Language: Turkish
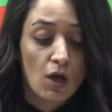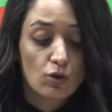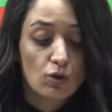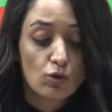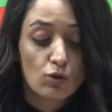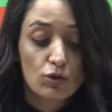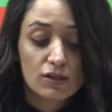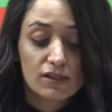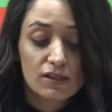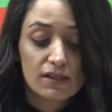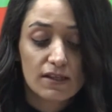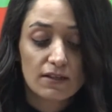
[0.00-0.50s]

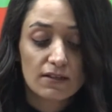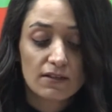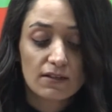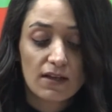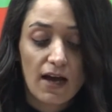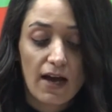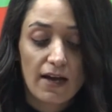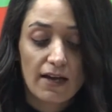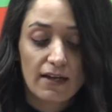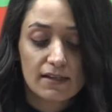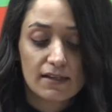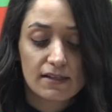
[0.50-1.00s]
Gülistan'ın
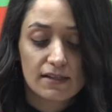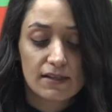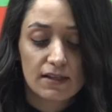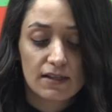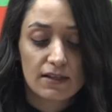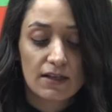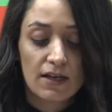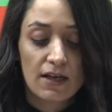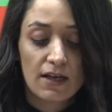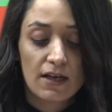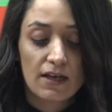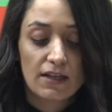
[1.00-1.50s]

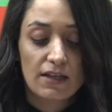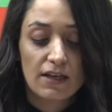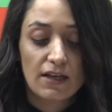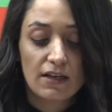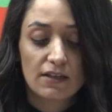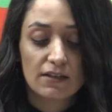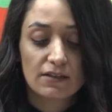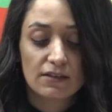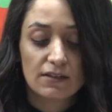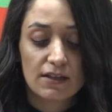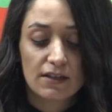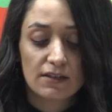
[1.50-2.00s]
ailesinin
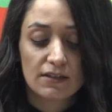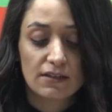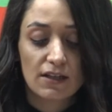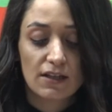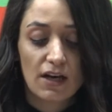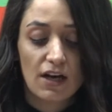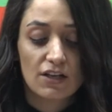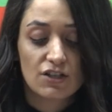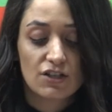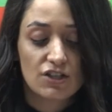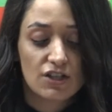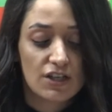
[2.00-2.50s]
yakınlarının
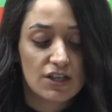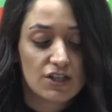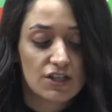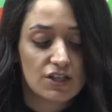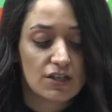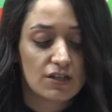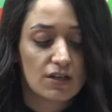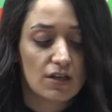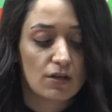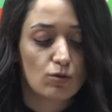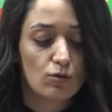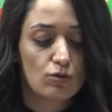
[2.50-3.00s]
acı
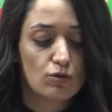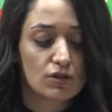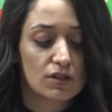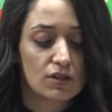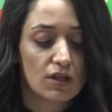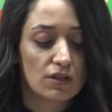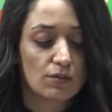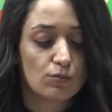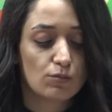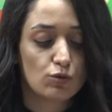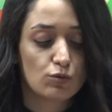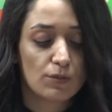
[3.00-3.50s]
içinde
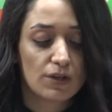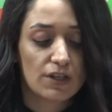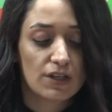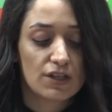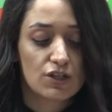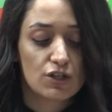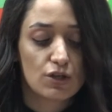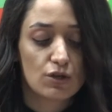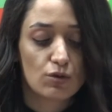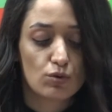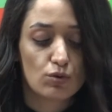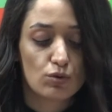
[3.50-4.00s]
Gülistan'ı bulmak
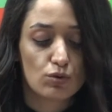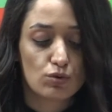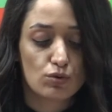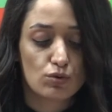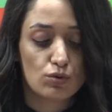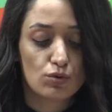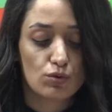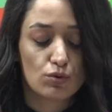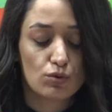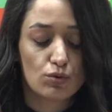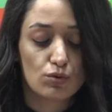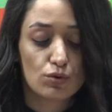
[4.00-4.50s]
için
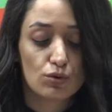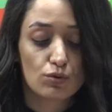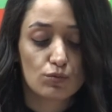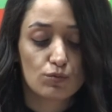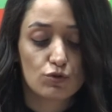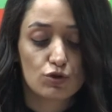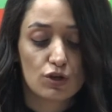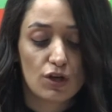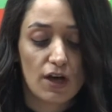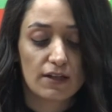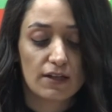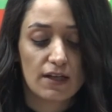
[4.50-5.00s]
yürüttüğü hukuk
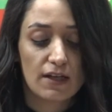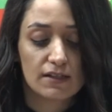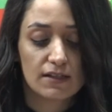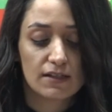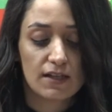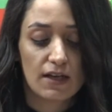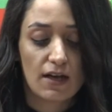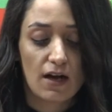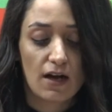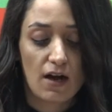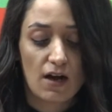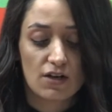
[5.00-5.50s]

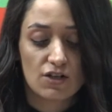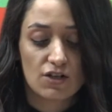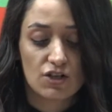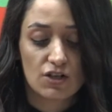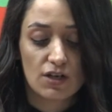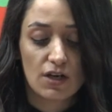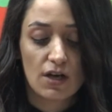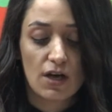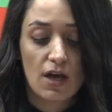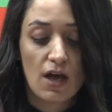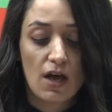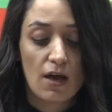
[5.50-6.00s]
mücadelesine
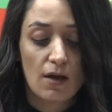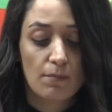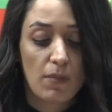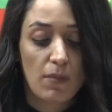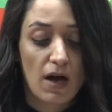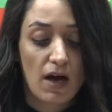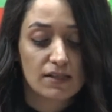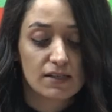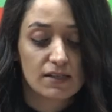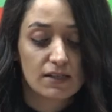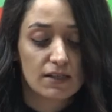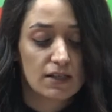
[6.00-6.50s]
karşı
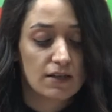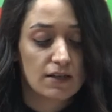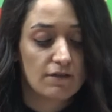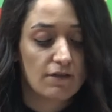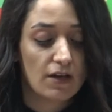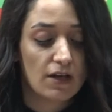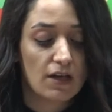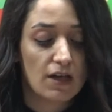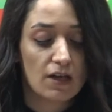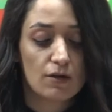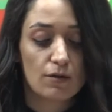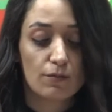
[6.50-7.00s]
baskı
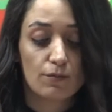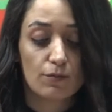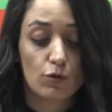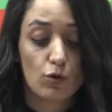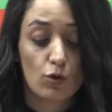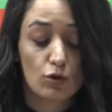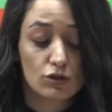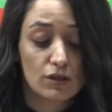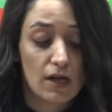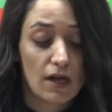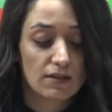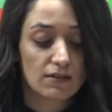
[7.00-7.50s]
ve
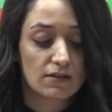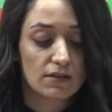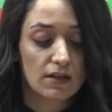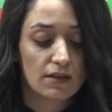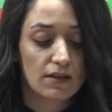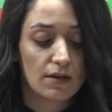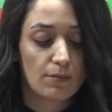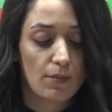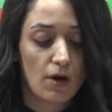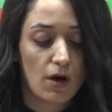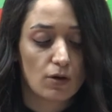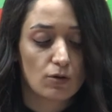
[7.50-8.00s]

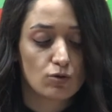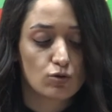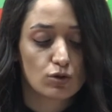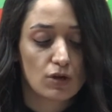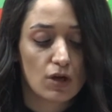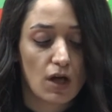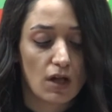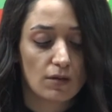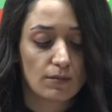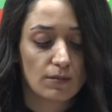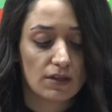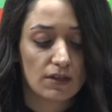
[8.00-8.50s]
gözaltılara maruz
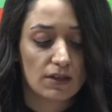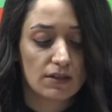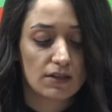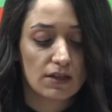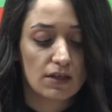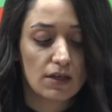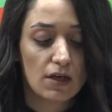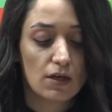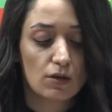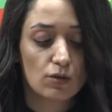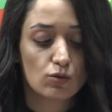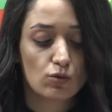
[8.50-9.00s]

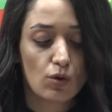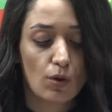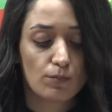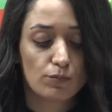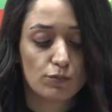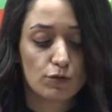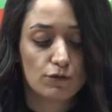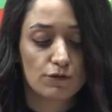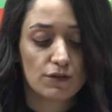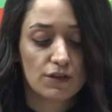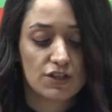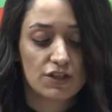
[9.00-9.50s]
kalmaları
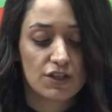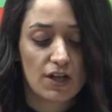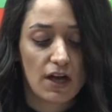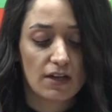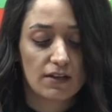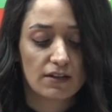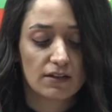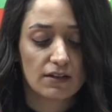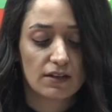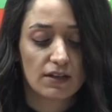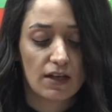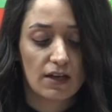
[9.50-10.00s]
toplum
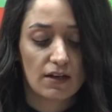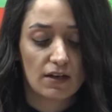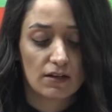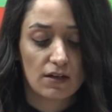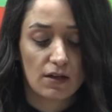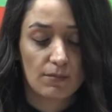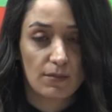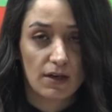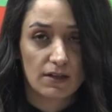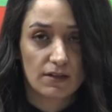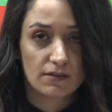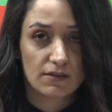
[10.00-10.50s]
vicdanını
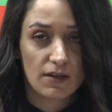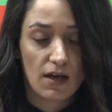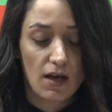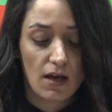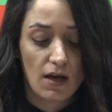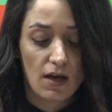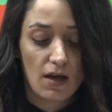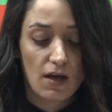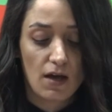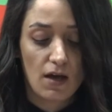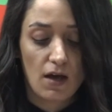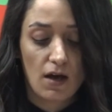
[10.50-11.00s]
yaralamakta,
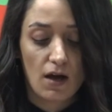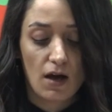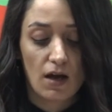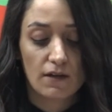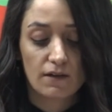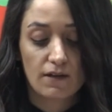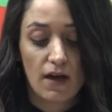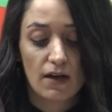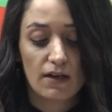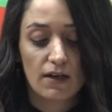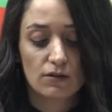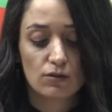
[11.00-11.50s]

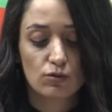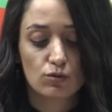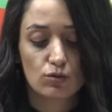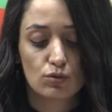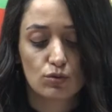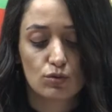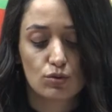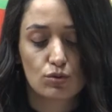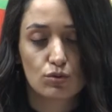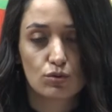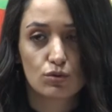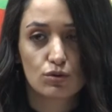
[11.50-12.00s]
adalet
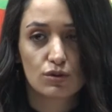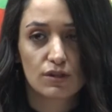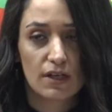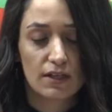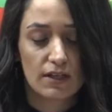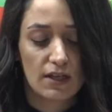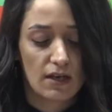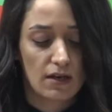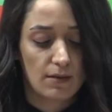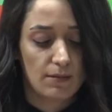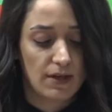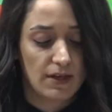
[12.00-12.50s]
duygusunu
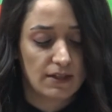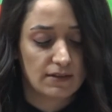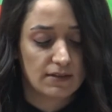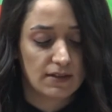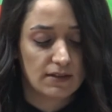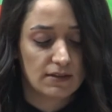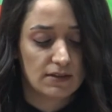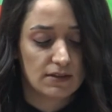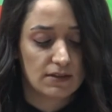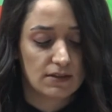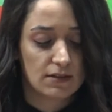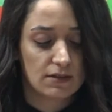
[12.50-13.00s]

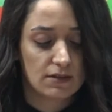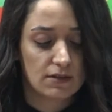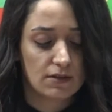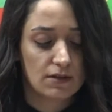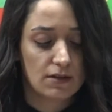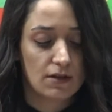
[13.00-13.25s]
zedelemektedir.